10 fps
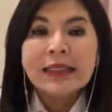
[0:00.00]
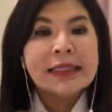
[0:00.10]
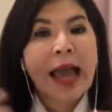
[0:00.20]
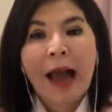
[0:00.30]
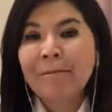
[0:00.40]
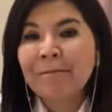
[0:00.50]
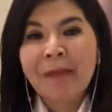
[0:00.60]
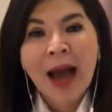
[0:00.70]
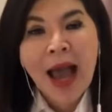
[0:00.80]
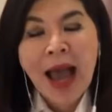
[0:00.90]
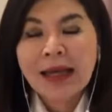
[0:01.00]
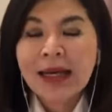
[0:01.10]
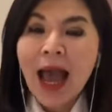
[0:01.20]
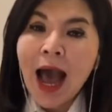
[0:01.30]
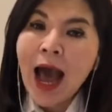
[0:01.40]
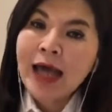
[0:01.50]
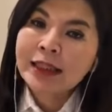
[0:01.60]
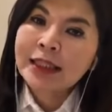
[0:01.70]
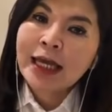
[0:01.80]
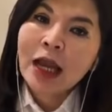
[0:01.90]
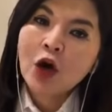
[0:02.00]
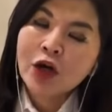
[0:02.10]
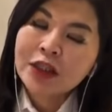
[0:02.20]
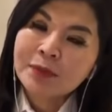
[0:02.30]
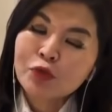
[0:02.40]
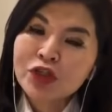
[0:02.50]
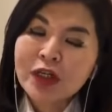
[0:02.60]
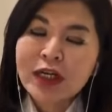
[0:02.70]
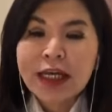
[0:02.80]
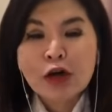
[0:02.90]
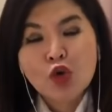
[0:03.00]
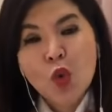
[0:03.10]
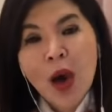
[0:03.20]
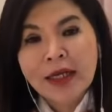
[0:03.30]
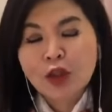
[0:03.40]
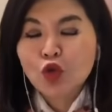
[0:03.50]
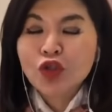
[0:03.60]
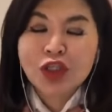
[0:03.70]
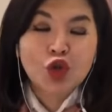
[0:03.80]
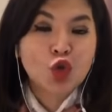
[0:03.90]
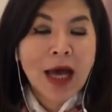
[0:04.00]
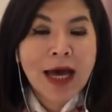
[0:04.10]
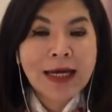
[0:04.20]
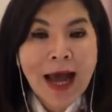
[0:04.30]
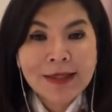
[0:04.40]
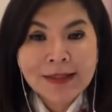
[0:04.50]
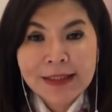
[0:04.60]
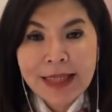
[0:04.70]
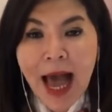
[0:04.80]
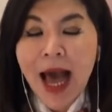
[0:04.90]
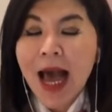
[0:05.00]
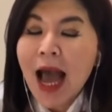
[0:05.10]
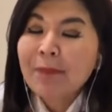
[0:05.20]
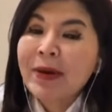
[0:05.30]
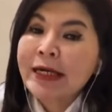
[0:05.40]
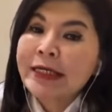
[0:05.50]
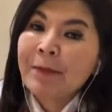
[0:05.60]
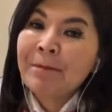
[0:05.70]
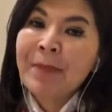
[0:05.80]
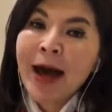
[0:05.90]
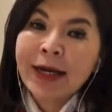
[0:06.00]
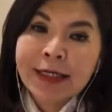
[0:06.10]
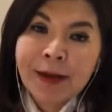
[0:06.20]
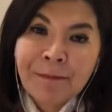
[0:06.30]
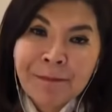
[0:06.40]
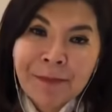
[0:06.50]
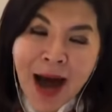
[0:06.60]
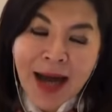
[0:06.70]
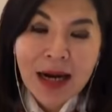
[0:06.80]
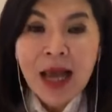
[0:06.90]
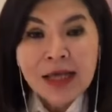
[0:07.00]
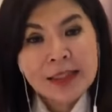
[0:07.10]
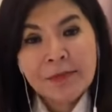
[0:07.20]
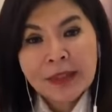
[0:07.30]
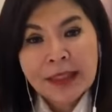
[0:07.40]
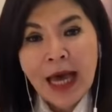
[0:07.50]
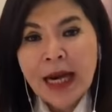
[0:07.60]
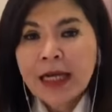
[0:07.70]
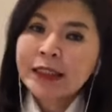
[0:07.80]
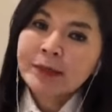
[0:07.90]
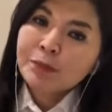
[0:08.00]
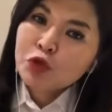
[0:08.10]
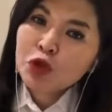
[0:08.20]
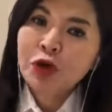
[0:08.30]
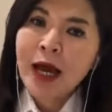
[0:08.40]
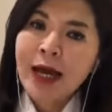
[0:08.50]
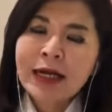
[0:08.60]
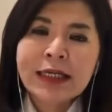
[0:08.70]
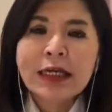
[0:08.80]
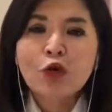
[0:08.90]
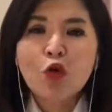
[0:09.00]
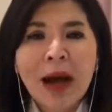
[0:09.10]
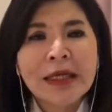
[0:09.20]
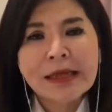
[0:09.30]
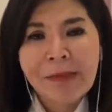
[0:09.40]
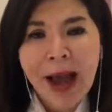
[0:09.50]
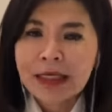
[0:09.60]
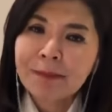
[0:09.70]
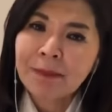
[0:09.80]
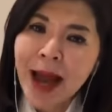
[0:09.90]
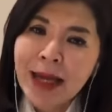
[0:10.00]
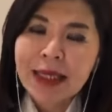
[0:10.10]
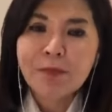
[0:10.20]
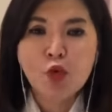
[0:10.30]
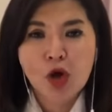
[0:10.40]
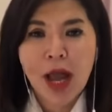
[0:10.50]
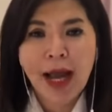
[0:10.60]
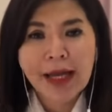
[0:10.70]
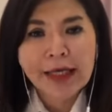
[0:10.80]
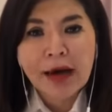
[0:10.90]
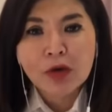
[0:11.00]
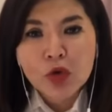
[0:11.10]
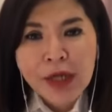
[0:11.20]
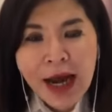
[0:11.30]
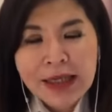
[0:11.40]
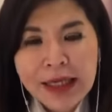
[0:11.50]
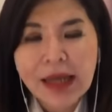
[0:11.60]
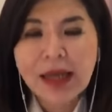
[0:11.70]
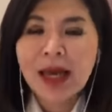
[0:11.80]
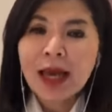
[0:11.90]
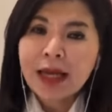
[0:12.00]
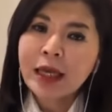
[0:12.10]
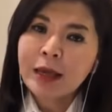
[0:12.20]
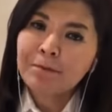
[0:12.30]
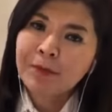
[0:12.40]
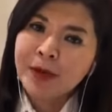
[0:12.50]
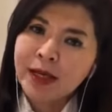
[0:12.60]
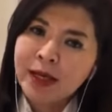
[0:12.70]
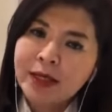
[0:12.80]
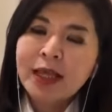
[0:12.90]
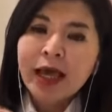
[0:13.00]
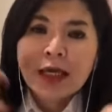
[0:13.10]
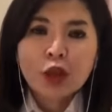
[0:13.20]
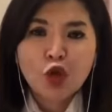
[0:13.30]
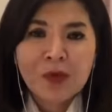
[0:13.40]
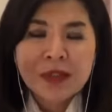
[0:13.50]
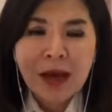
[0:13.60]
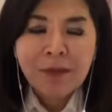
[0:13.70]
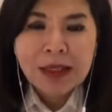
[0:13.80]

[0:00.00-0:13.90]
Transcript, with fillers: nyaman hati kalau ketemu selingkuhan itu sejuta rasa berdebar-debar sementara ketemu saudara di rumah dimaki-maki muka kayak kudanil iblis itu bisa